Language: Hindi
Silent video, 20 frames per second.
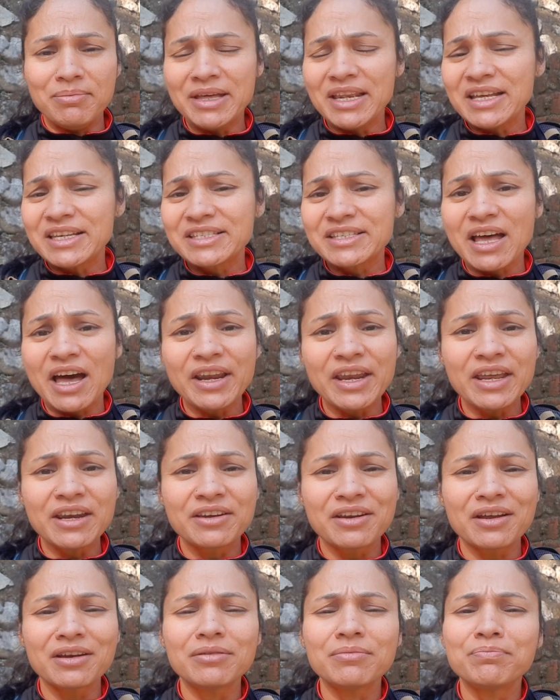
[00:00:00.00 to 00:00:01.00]
मेरे सारे
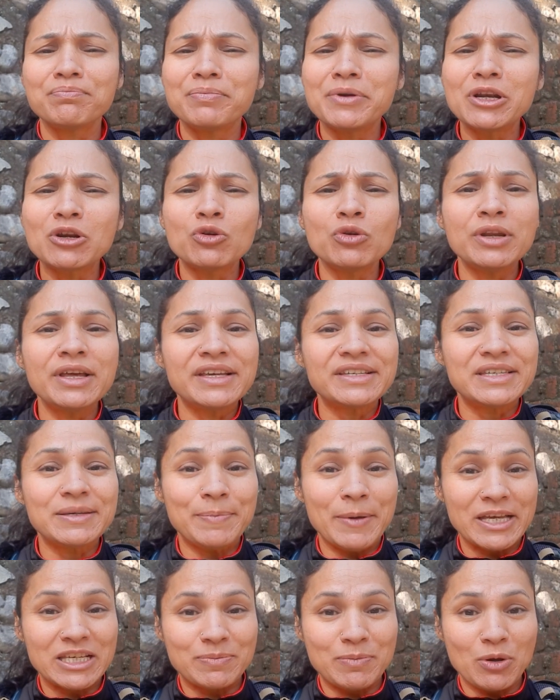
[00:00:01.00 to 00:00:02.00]
रन बिल्कुल इजी
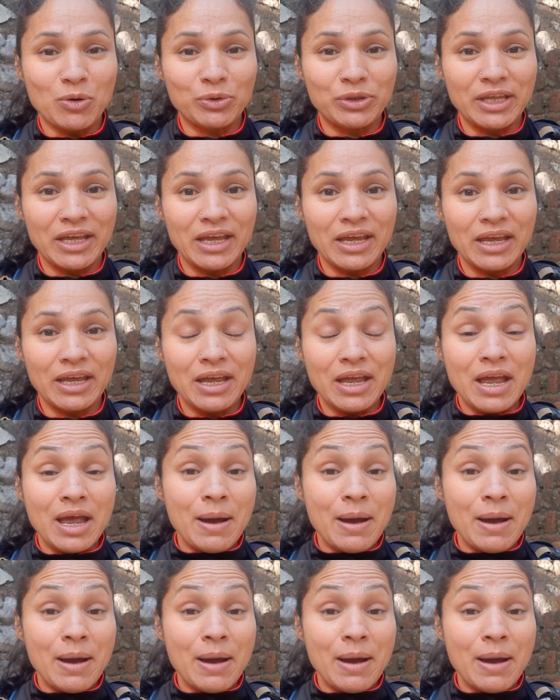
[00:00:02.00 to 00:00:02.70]
पेस में होते हैं